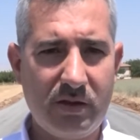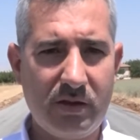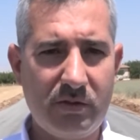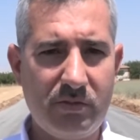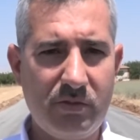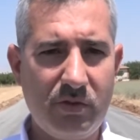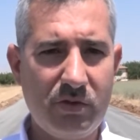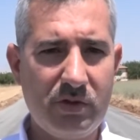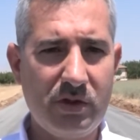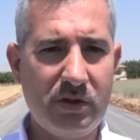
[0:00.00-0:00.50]

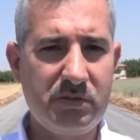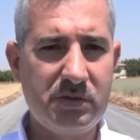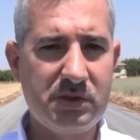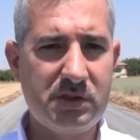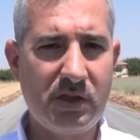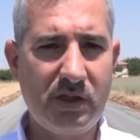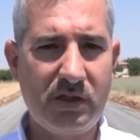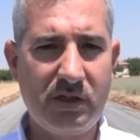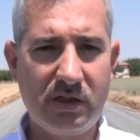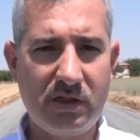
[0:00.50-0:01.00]
e,
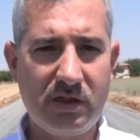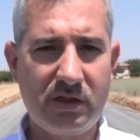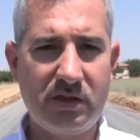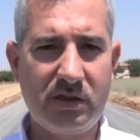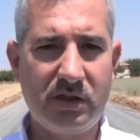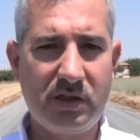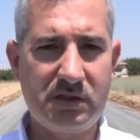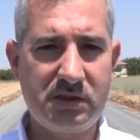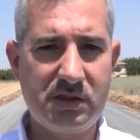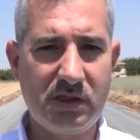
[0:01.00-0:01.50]
bölgemizde ne
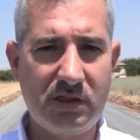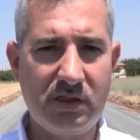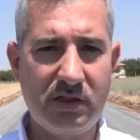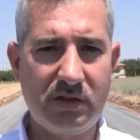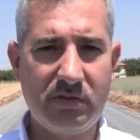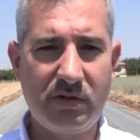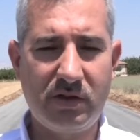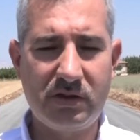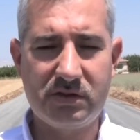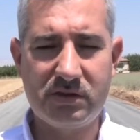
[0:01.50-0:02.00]
kadar
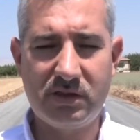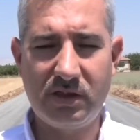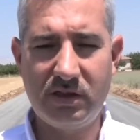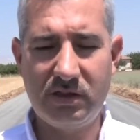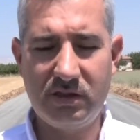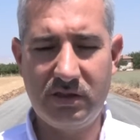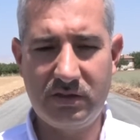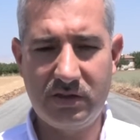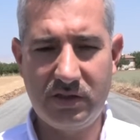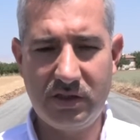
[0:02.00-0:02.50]
eksiklik
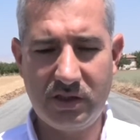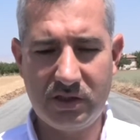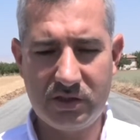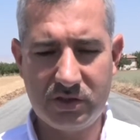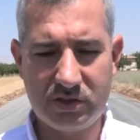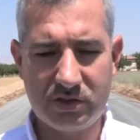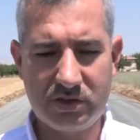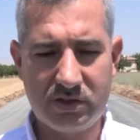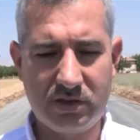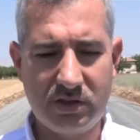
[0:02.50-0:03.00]
varsa
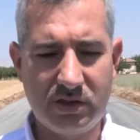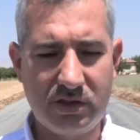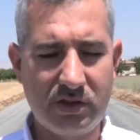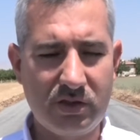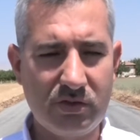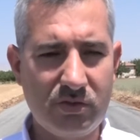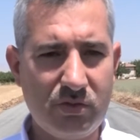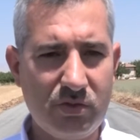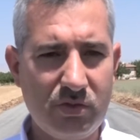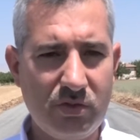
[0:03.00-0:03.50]
ihtiyaç
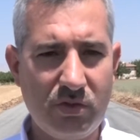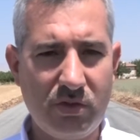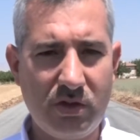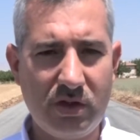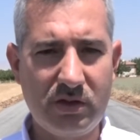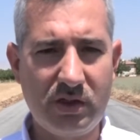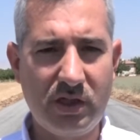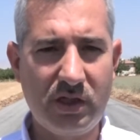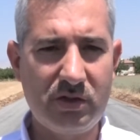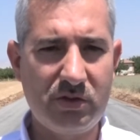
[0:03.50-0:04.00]
e,
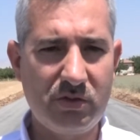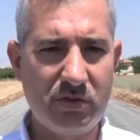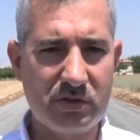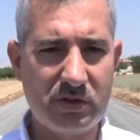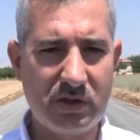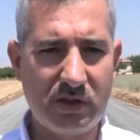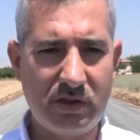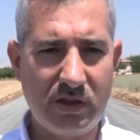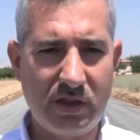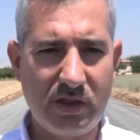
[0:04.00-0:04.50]
duyulan her
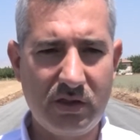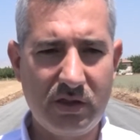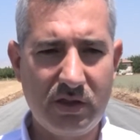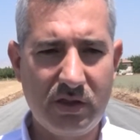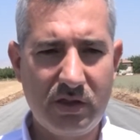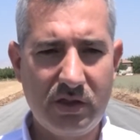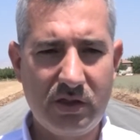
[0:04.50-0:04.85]
noktada